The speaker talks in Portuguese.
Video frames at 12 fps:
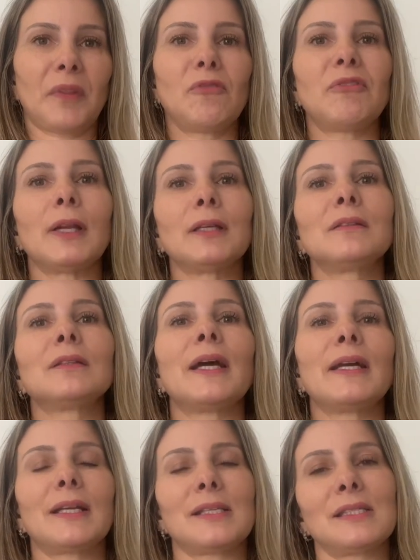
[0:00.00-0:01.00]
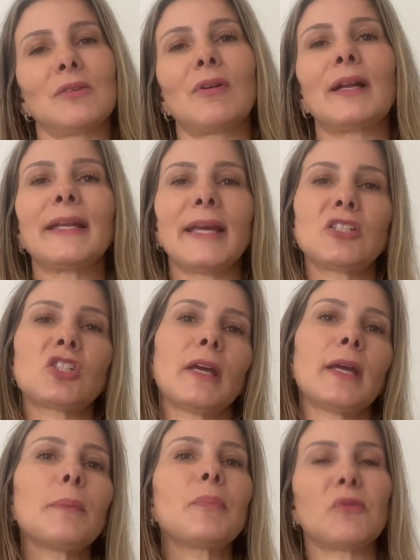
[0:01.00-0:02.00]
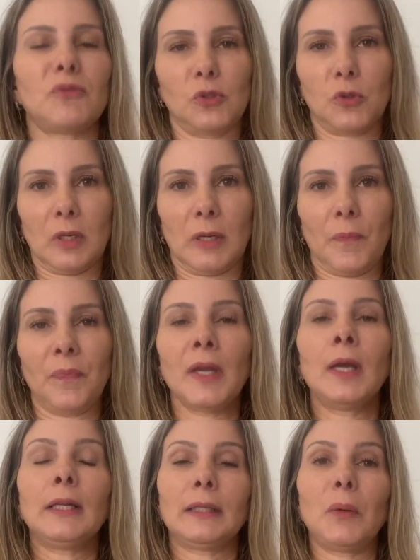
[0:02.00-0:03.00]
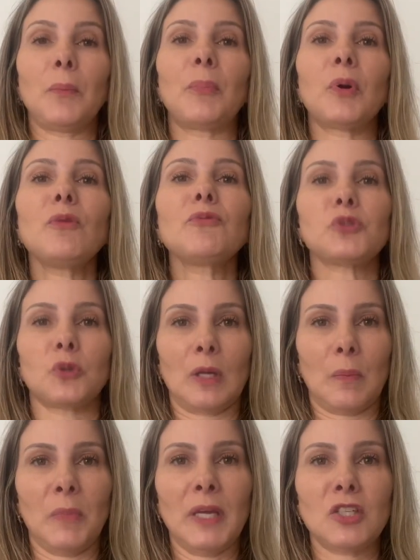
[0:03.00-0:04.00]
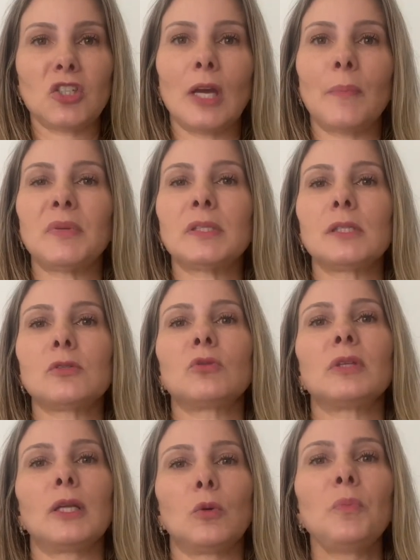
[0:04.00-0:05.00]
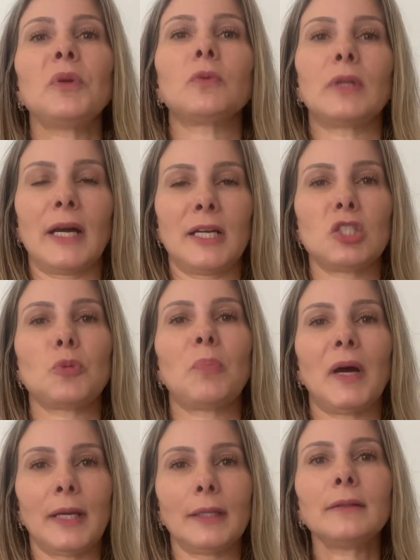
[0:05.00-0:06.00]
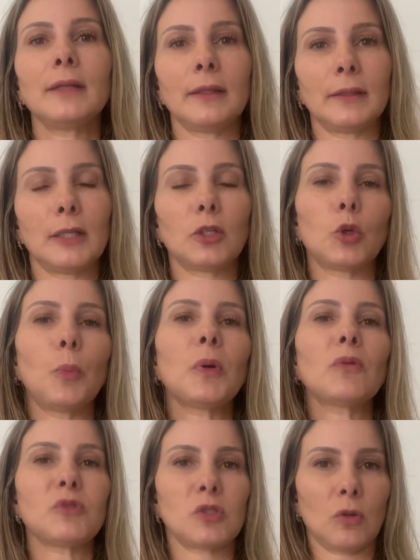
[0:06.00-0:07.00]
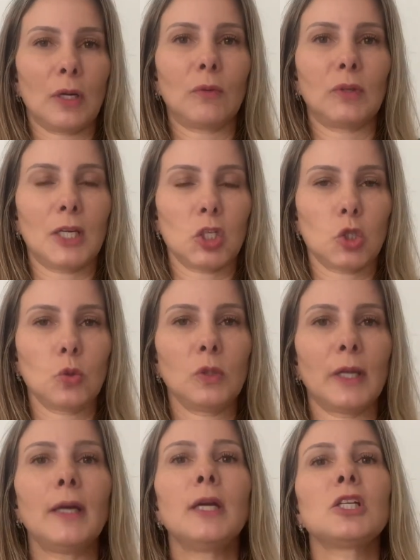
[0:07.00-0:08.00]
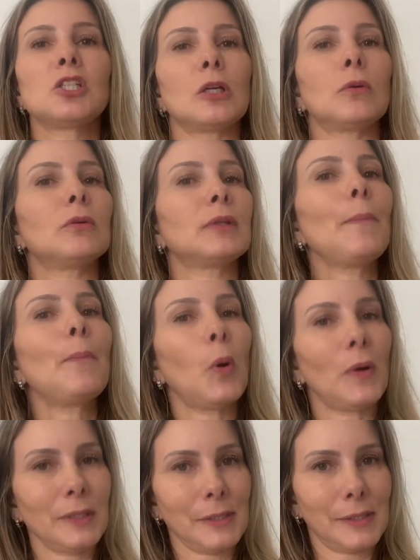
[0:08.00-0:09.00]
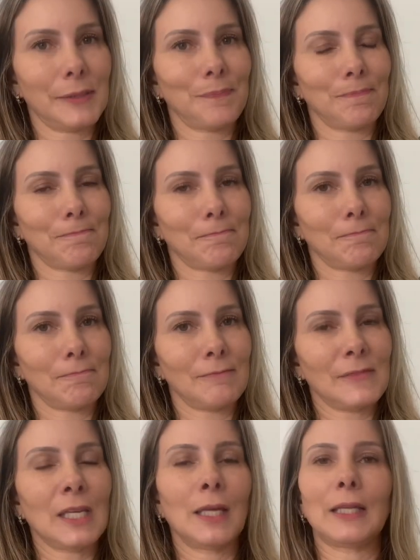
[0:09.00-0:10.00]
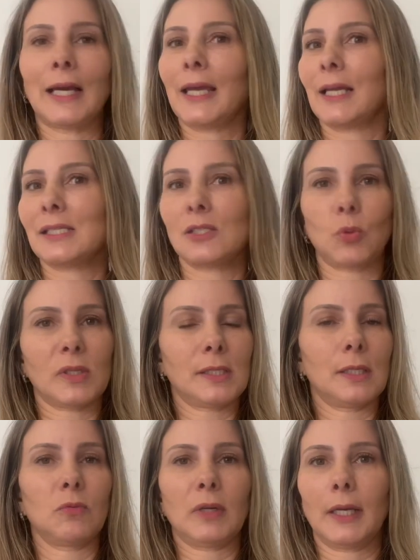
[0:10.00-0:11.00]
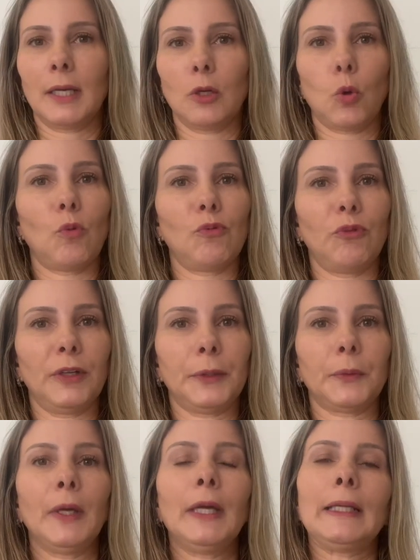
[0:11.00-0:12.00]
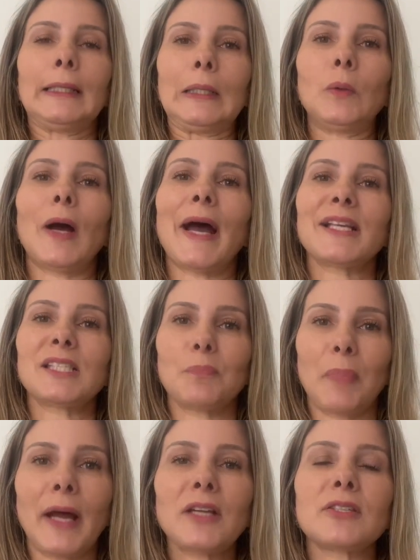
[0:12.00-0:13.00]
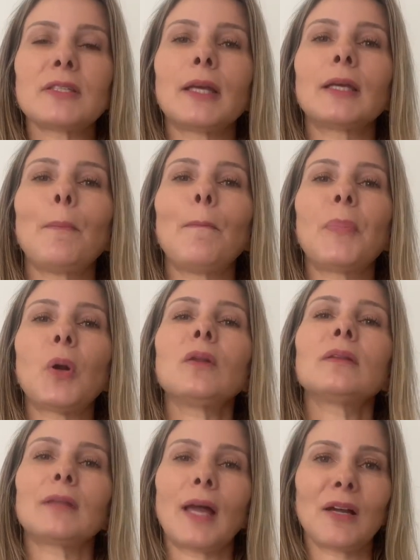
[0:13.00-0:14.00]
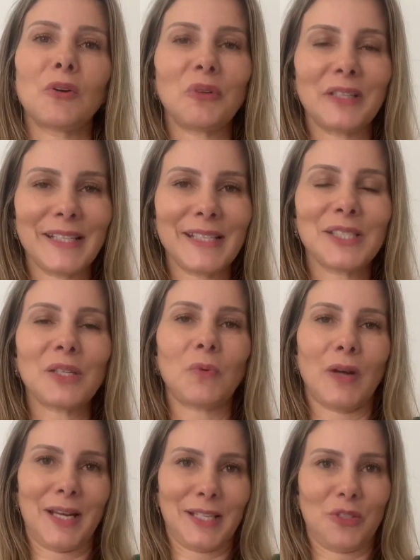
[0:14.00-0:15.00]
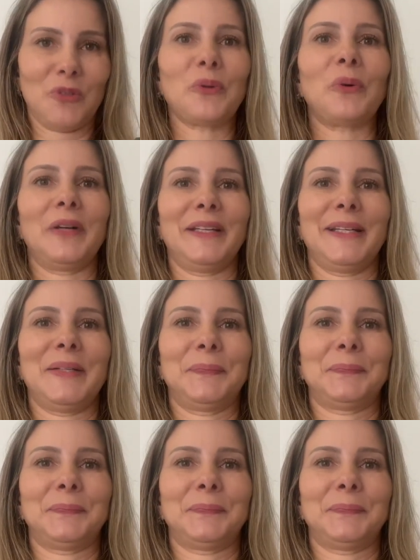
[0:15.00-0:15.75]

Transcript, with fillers: falando da relação cliente e profissional. Então, profissionalmente é preciso ter humildade para entender que o profissional da ajuda chegou depois naquela situação, naquele conflito. Então, as partes é que protagonizam a história.